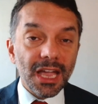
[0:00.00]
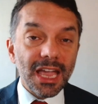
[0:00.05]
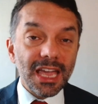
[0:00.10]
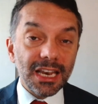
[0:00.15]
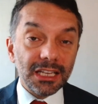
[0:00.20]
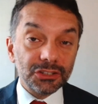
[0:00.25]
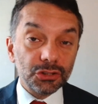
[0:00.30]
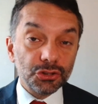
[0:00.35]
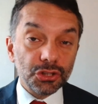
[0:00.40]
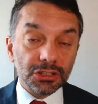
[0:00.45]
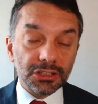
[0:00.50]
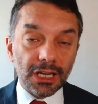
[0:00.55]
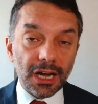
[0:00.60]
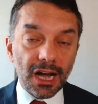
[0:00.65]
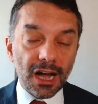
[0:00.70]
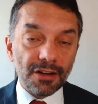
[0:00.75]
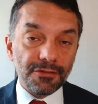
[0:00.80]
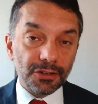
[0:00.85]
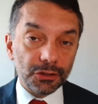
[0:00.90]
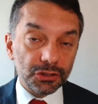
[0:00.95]
e la
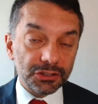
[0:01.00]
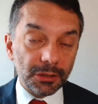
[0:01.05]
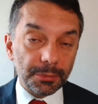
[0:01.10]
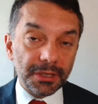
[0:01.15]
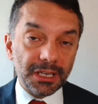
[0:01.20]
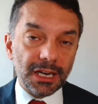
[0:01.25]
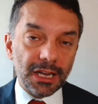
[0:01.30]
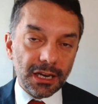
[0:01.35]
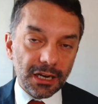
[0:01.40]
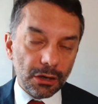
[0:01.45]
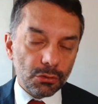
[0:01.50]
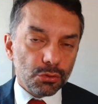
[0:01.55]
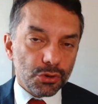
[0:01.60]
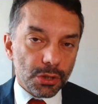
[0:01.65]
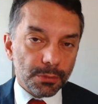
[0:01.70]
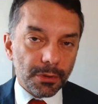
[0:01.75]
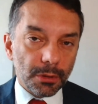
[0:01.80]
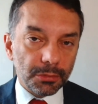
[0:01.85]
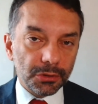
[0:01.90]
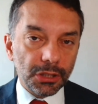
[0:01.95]
società ha fatto sapere, alla
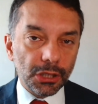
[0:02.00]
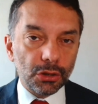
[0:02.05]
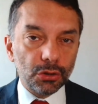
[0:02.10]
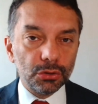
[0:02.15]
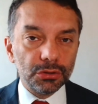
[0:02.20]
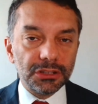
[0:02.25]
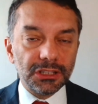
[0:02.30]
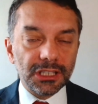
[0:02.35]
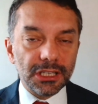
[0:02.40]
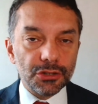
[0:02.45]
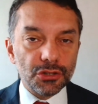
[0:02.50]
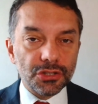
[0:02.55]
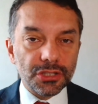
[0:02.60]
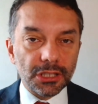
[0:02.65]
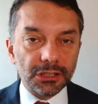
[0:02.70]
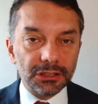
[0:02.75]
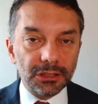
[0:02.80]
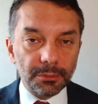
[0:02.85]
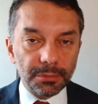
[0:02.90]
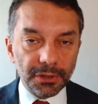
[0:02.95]
luce proprio dei conti
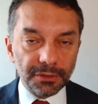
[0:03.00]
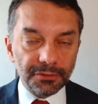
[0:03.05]
registrati nei